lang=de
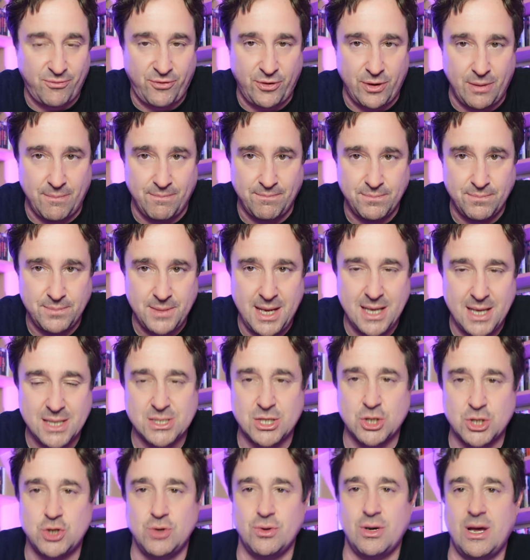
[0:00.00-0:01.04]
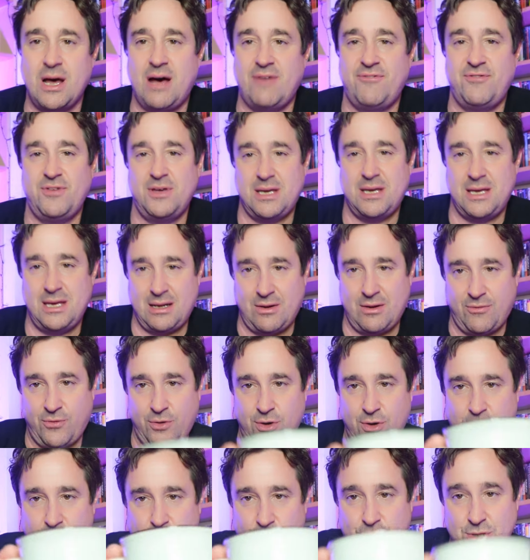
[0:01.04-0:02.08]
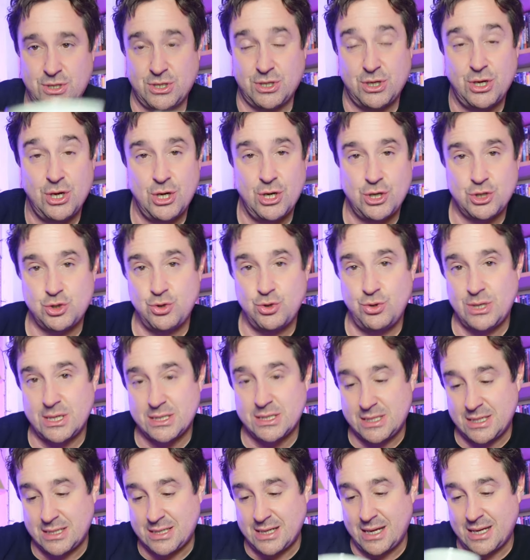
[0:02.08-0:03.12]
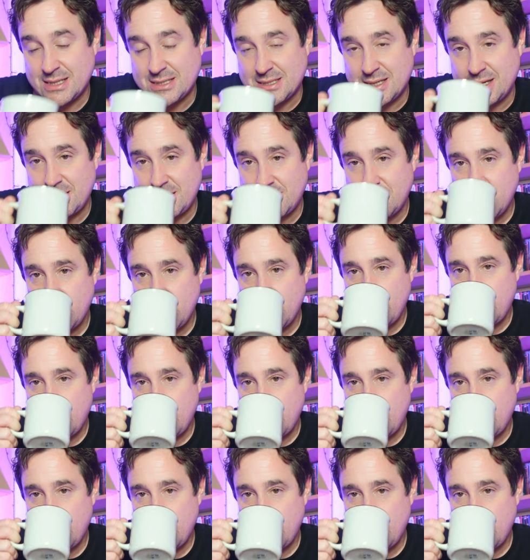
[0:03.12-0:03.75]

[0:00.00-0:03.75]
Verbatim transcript: Film? Erster Schluck Kaffee geht auf euch, Leute. Schön, dass ihr da seid.